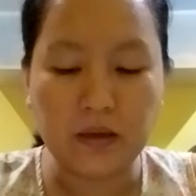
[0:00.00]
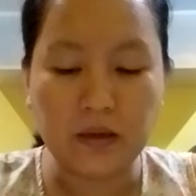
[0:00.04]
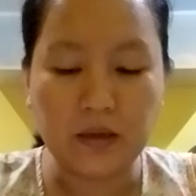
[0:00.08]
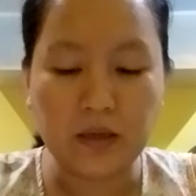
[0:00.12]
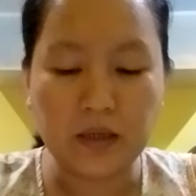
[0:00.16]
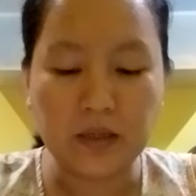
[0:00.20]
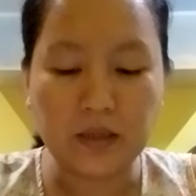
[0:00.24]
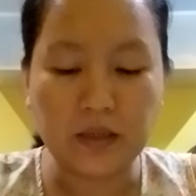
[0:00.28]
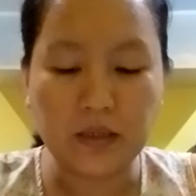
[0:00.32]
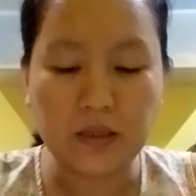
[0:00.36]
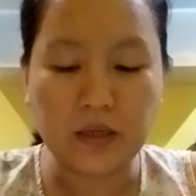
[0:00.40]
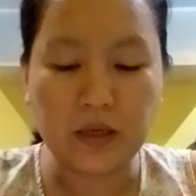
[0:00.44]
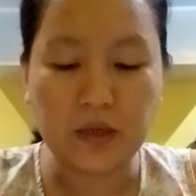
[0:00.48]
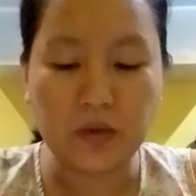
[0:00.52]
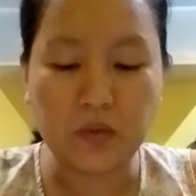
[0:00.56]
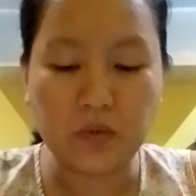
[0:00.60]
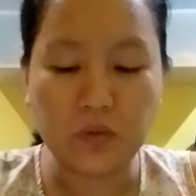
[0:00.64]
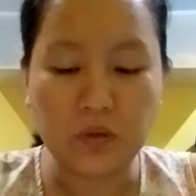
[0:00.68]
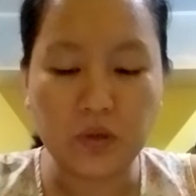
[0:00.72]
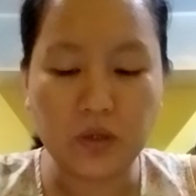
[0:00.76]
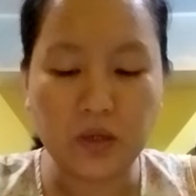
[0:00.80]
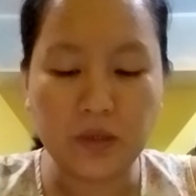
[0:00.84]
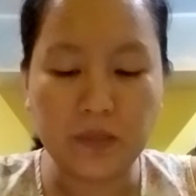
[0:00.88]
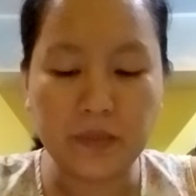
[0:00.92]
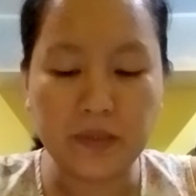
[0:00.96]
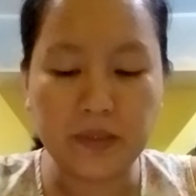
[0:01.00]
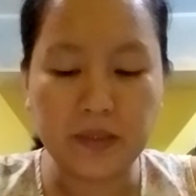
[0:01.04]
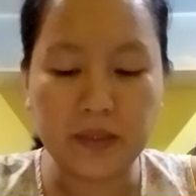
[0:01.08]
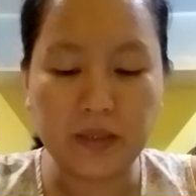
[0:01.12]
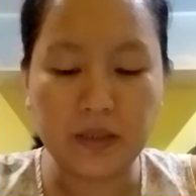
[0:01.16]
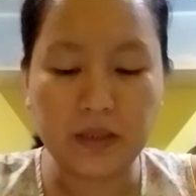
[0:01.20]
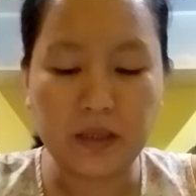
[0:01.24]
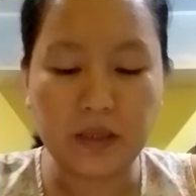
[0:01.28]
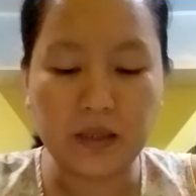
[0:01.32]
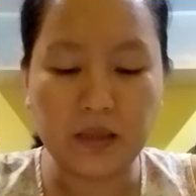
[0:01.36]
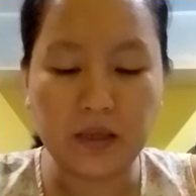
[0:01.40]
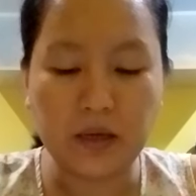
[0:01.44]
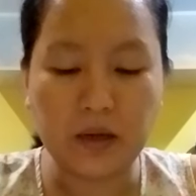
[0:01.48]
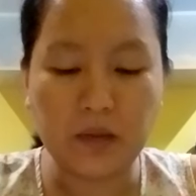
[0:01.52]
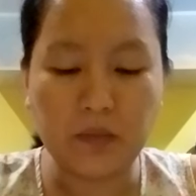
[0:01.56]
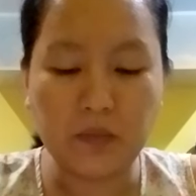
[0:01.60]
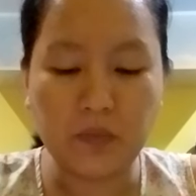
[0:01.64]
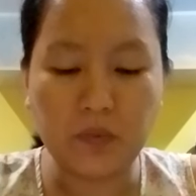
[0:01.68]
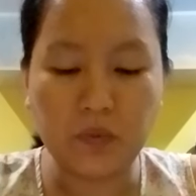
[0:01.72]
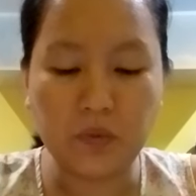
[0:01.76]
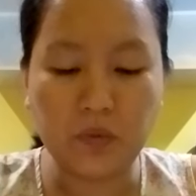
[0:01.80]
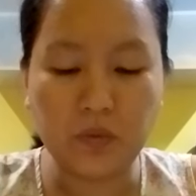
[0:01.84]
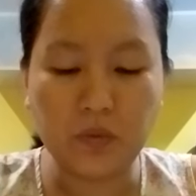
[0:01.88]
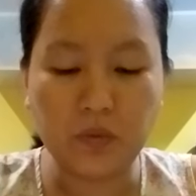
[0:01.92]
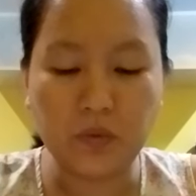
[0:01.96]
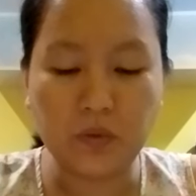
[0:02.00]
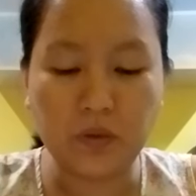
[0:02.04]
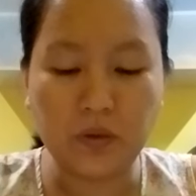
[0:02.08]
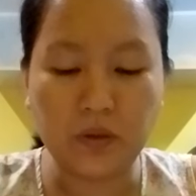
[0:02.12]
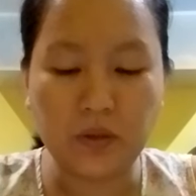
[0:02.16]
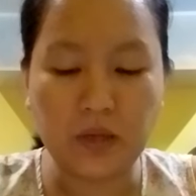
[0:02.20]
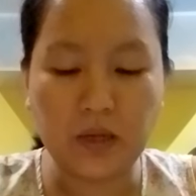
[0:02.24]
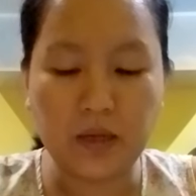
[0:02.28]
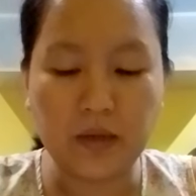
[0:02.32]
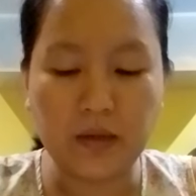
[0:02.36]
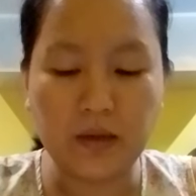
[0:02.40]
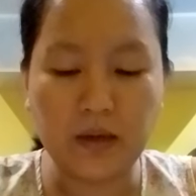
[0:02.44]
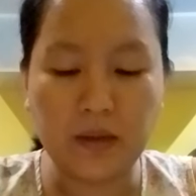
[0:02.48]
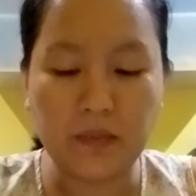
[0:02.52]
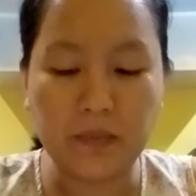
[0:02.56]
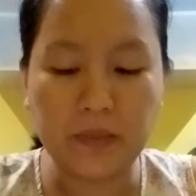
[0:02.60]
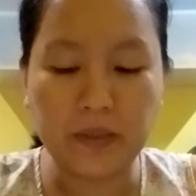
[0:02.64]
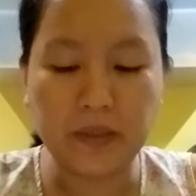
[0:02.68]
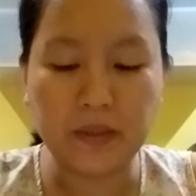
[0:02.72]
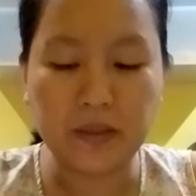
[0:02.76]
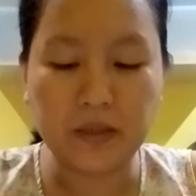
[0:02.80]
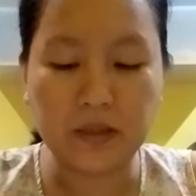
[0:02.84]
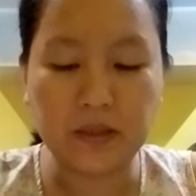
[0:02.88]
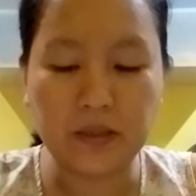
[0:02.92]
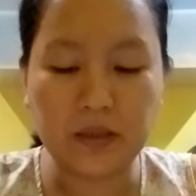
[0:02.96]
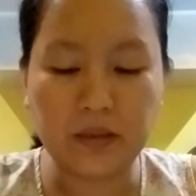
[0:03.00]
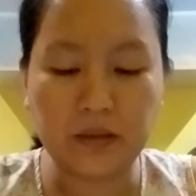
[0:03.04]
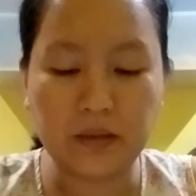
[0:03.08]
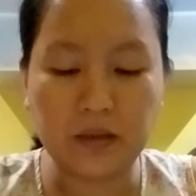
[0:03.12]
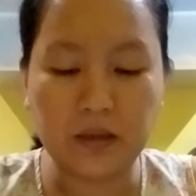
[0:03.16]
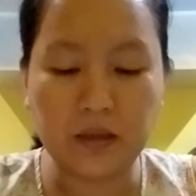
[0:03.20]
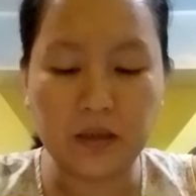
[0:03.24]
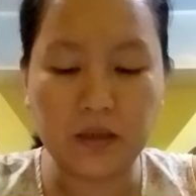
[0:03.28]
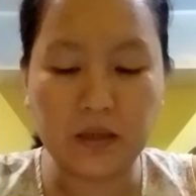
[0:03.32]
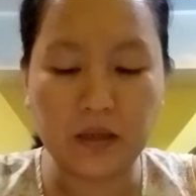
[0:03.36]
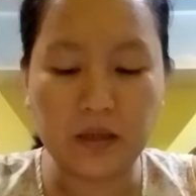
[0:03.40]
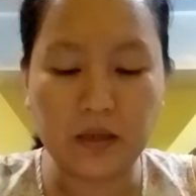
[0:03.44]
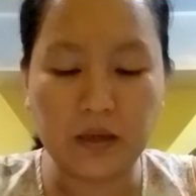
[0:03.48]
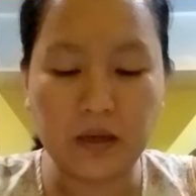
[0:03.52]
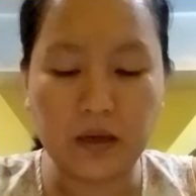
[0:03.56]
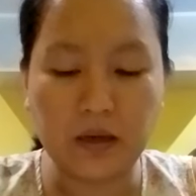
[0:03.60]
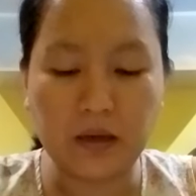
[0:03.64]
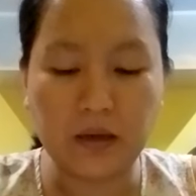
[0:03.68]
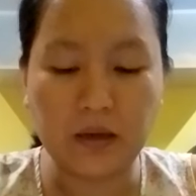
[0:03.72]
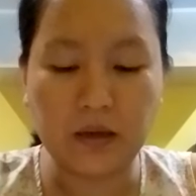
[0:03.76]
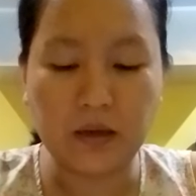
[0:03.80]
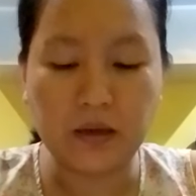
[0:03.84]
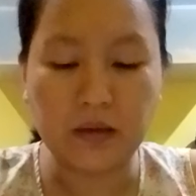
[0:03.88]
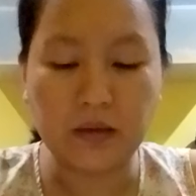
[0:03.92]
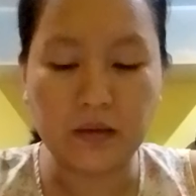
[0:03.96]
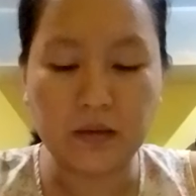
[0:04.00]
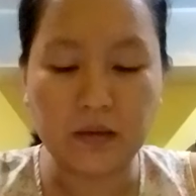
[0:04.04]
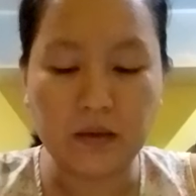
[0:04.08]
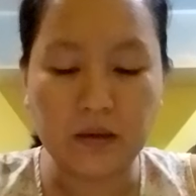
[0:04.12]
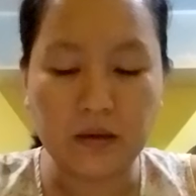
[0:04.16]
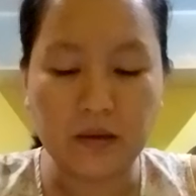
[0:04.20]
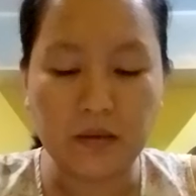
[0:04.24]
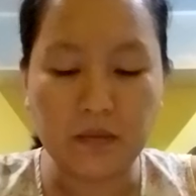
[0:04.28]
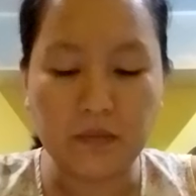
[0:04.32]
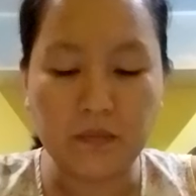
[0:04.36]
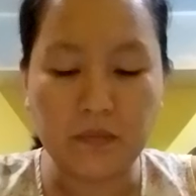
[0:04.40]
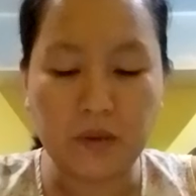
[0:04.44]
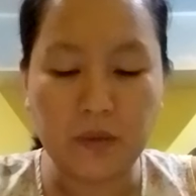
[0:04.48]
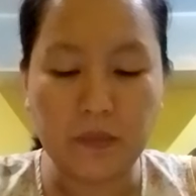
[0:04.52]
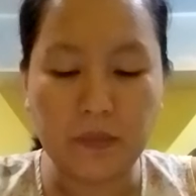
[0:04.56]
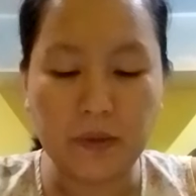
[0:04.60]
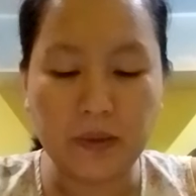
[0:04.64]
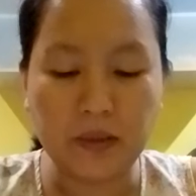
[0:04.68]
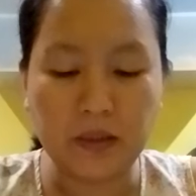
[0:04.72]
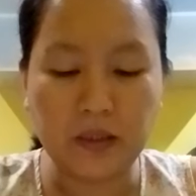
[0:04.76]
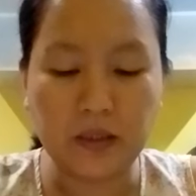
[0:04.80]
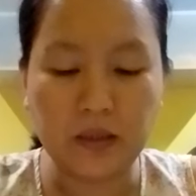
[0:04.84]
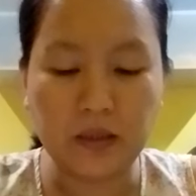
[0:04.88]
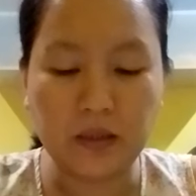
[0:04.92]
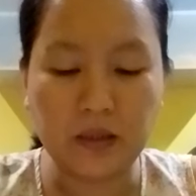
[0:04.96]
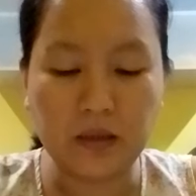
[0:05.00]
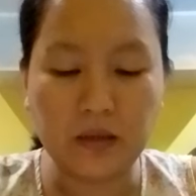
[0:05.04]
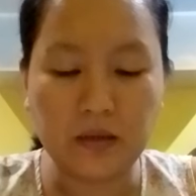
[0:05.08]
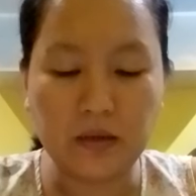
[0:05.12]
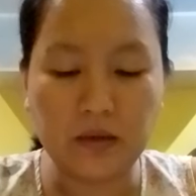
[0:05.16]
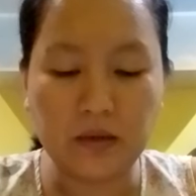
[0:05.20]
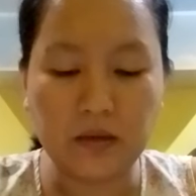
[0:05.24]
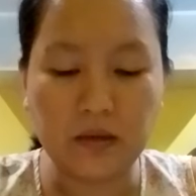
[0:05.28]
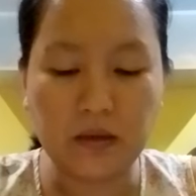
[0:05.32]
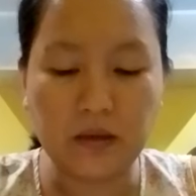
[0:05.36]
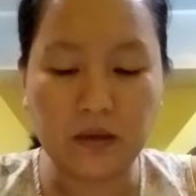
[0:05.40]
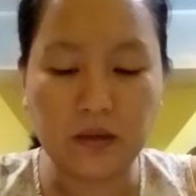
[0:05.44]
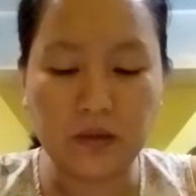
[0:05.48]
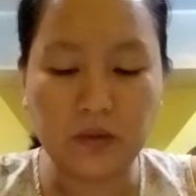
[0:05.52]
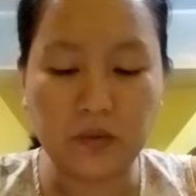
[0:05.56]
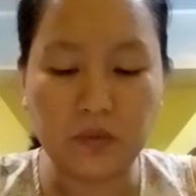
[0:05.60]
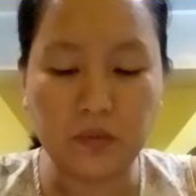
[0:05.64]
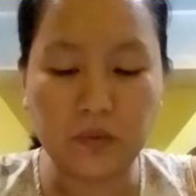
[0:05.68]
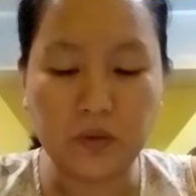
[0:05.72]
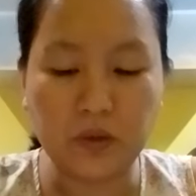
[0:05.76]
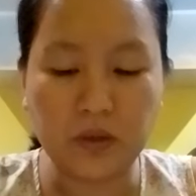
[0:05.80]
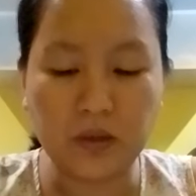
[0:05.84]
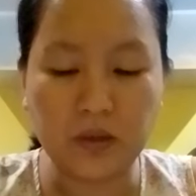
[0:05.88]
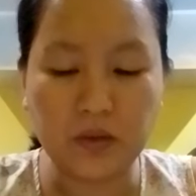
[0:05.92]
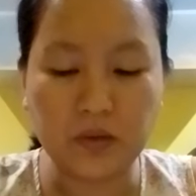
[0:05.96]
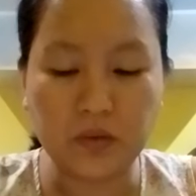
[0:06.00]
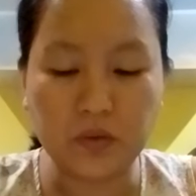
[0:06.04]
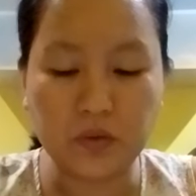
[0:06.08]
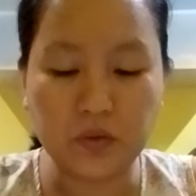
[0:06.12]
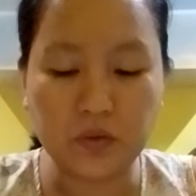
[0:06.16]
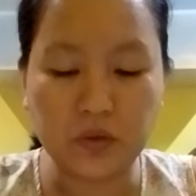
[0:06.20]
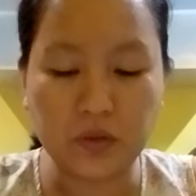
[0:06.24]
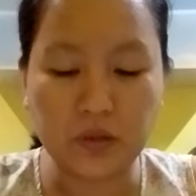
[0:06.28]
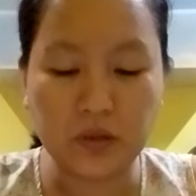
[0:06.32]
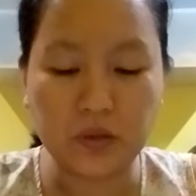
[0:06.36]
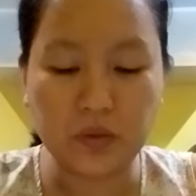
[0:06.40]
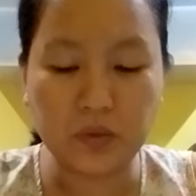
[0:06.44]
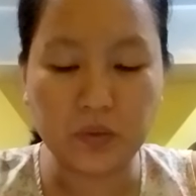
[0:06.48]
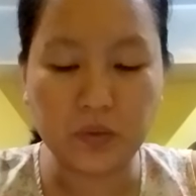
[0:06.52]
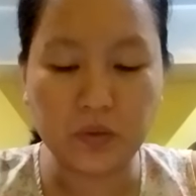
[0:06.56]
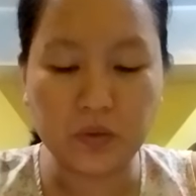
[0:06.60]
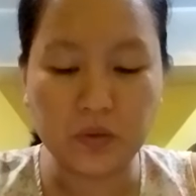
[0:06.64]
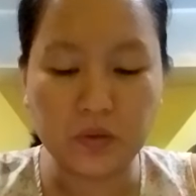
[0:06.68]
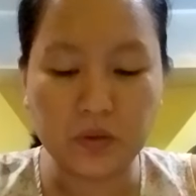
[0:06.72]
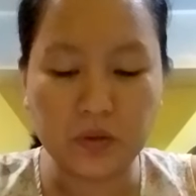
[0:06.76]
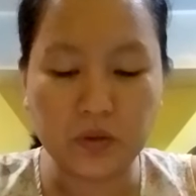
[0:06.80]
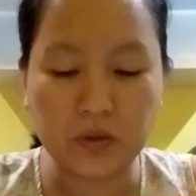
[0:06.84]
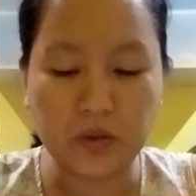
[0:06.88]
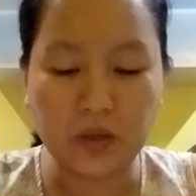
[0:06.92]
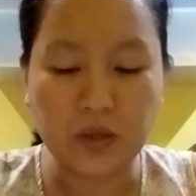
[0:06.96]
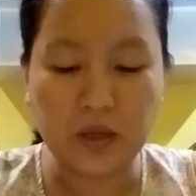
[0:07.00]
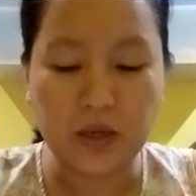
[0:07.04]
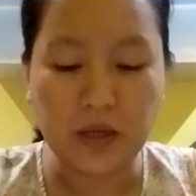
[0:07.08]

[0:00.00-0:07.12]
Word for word: Kasih karunia menyertai kamu dan damai sejahtera dari Allah, Bapa kita dan dari Tuhan Yesus Kristus,